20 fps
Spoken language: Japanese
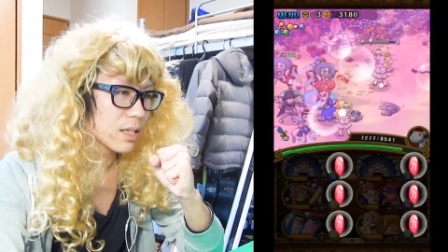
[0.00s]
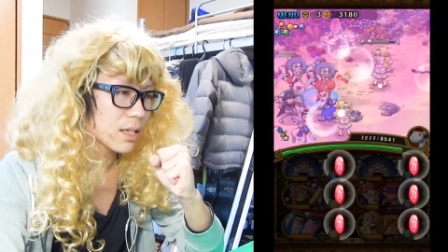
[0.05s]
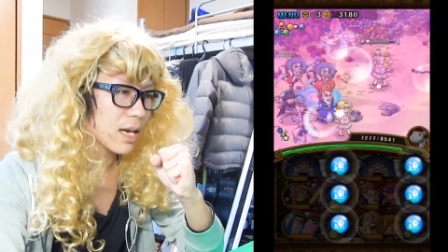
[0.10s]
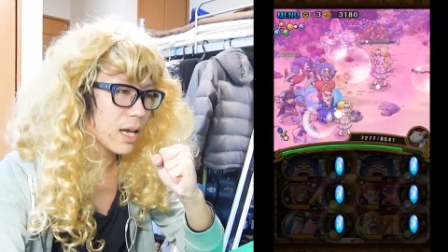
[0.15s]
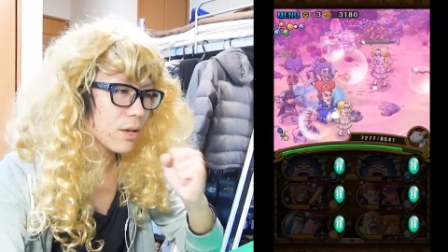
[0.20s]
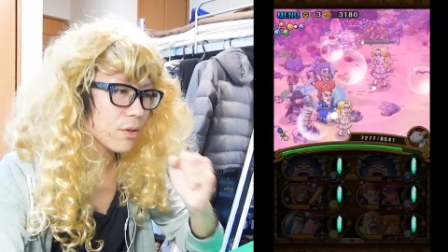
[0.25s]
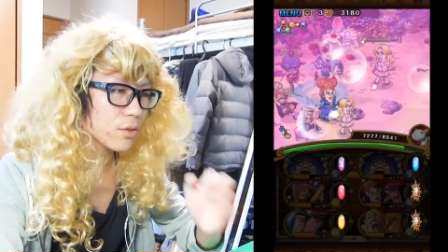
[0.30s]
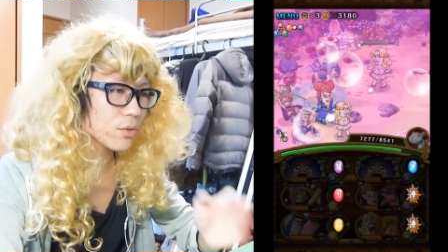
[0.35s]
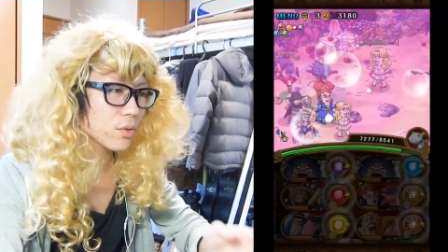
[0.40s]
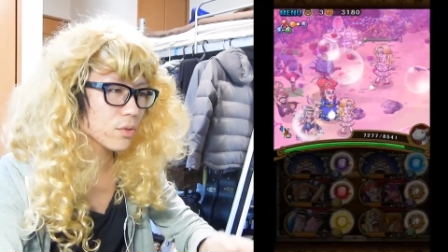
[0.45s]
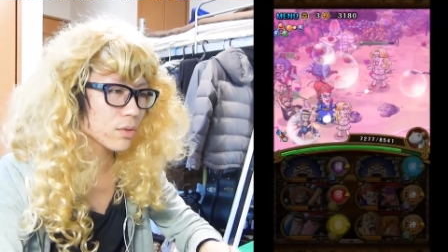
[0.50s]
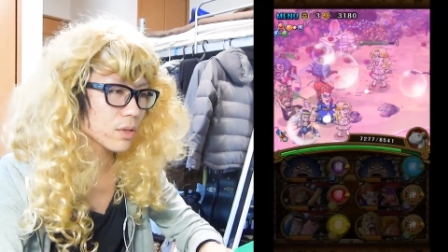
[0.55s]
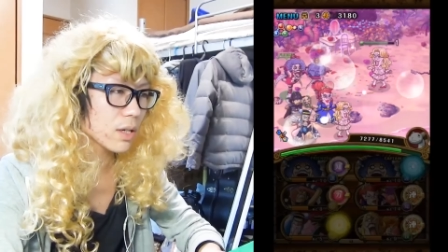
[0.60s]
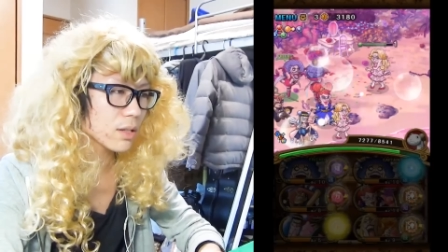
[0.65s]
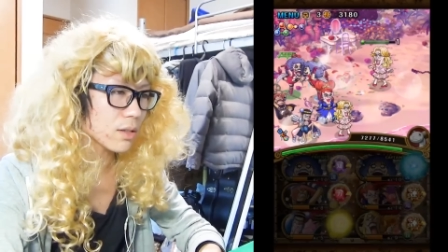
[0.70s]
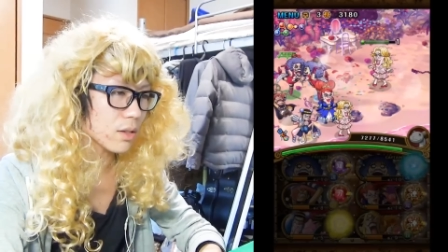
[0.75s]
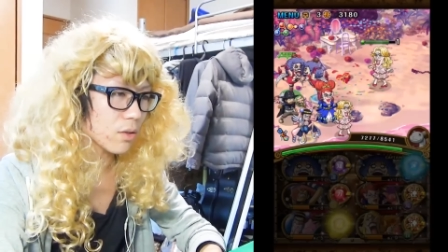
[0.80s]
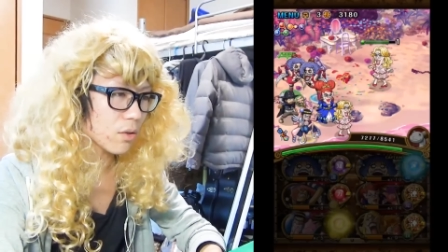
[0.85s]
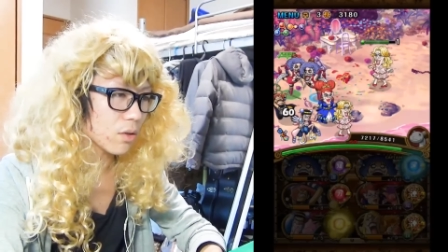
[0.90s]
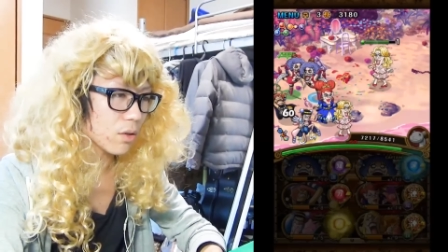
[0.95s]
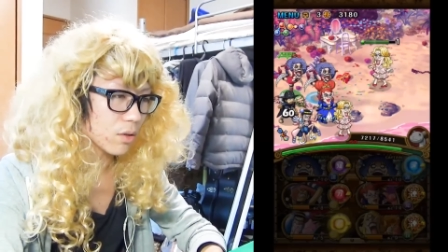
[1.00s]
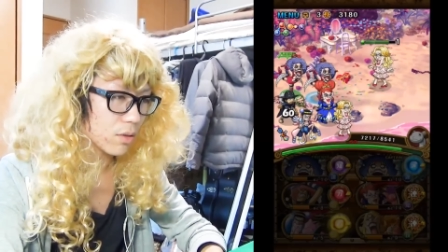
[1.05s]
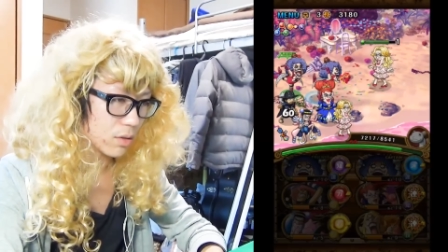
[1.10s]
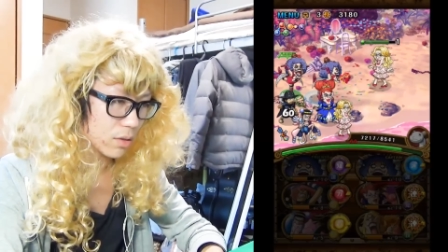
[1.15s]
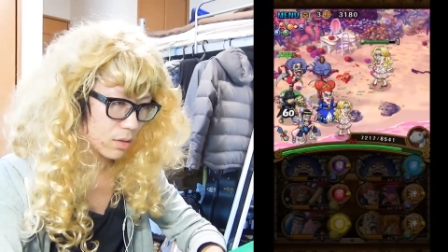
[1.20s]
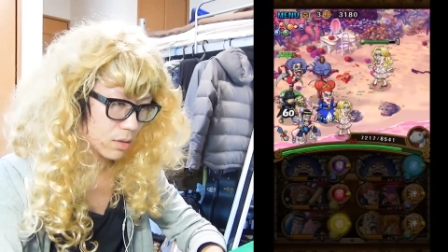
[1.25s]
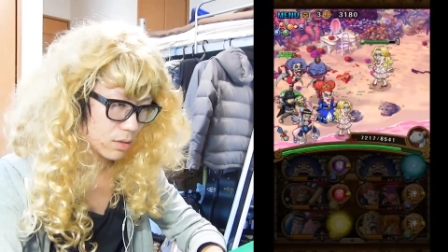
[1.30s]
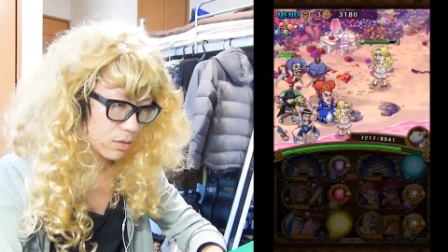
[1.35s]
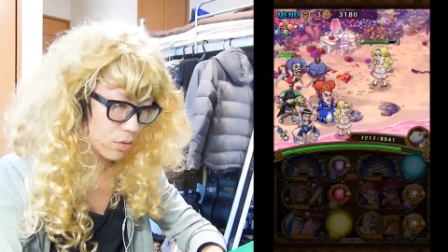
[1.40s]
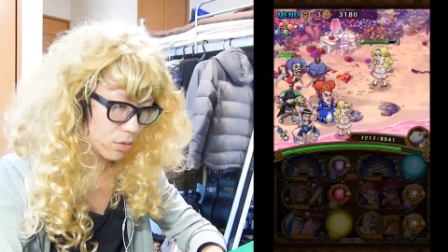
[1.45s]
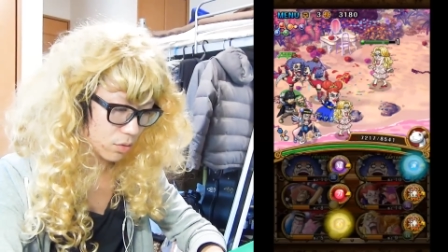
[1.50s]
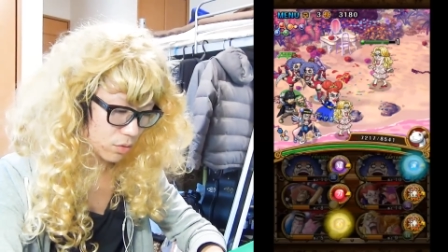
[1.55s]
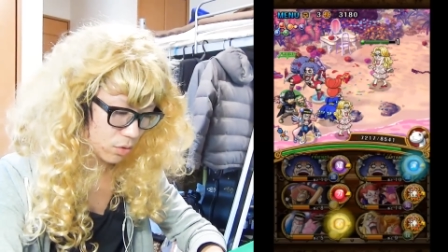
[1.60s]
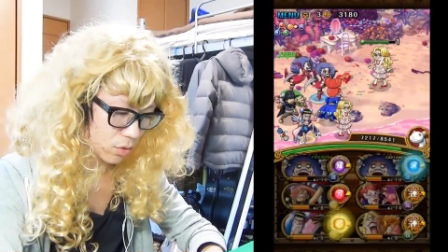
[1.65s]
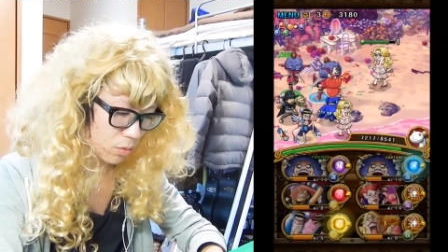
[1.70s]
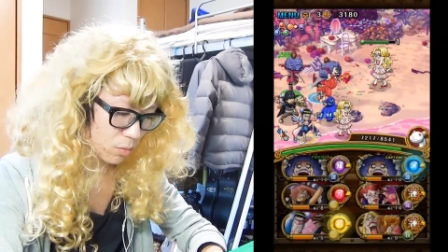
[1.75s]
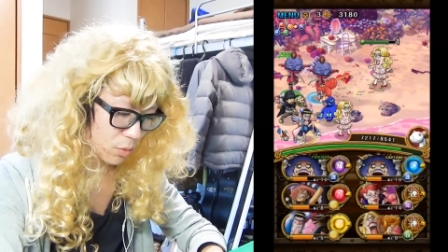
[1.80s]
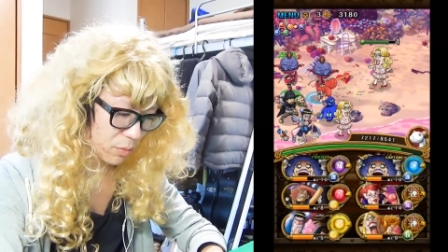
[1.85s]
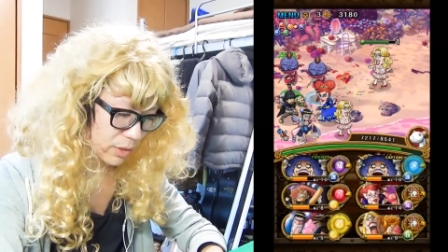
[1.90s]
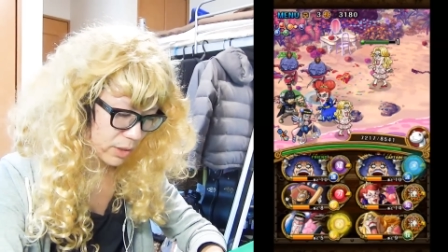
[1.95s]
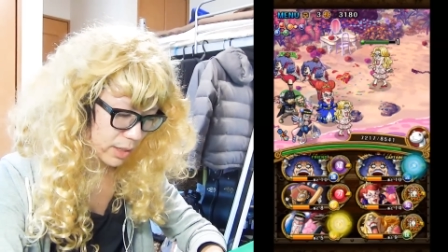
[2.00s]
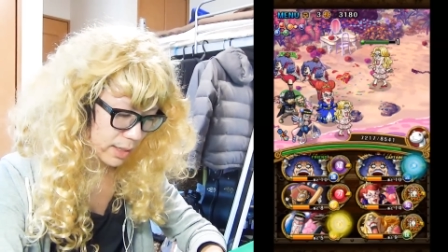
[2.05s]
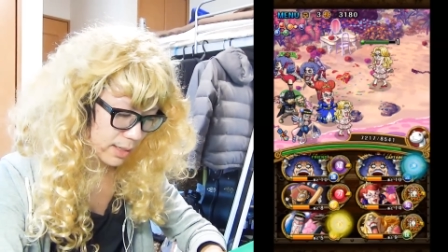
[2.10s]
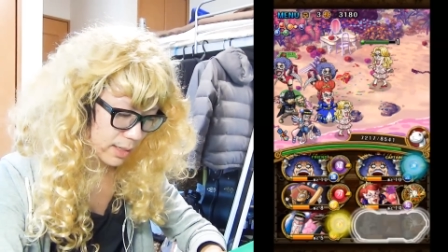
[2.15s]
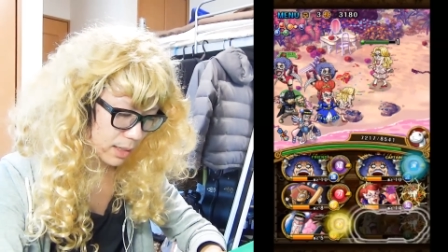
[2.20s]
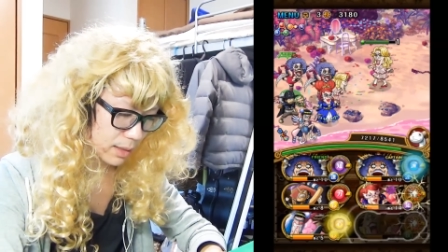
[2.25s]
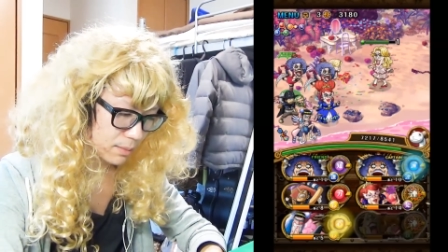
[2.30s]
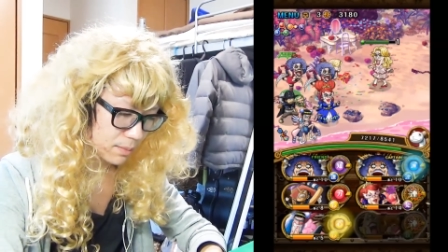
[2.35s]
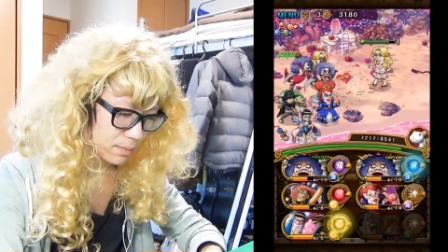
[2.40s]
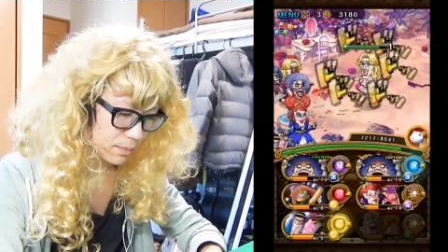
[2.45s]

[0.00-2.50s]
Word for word: 回復どんぐらいなんだろうちょっとそこも見たいな